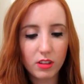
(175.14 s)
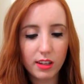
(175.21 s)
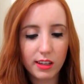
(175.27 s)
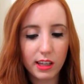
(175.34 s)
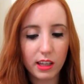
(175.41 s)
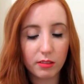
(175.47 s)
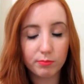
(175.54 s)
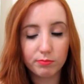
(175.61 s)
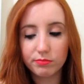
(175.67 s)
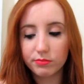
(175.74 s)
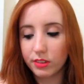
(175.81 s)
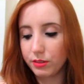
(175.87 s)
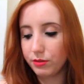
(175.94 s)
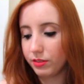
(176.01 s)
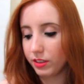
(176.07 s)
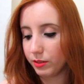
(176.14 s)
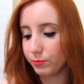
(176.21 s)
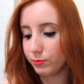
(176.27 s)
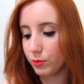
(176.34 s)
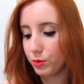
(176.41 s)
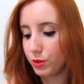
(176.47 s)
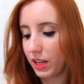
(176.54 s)
E enfim,
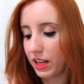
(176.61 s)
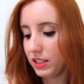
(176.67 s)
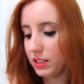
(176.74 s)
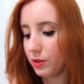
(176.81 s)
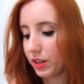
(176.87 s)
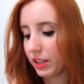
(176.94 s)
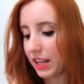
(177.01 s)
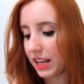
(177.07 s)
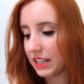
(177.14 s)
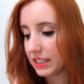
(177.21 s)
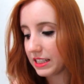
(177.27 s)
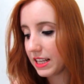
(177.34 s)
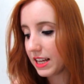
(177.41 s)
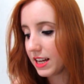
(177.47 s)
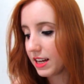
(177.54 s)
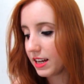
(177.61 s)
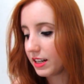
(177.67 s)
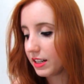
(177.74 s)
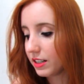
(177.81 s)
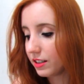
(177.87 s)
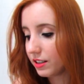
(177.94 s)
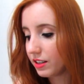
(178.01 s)
não sei se é eu dei
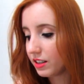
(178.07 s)
azar,